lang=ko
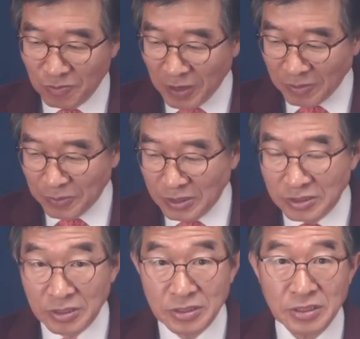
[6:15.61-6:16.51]

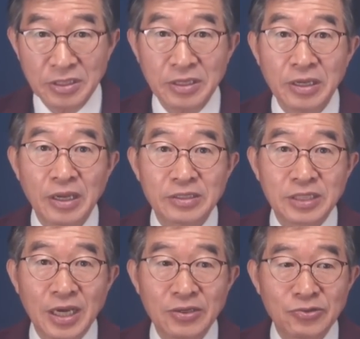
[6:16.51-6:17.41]
박병석 씨의
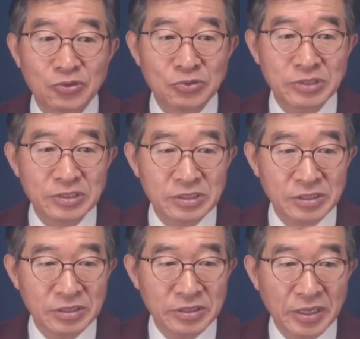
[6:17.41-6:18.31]
4.15 총선
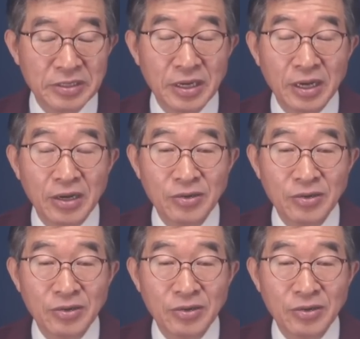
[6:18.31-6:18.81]
선거 결과가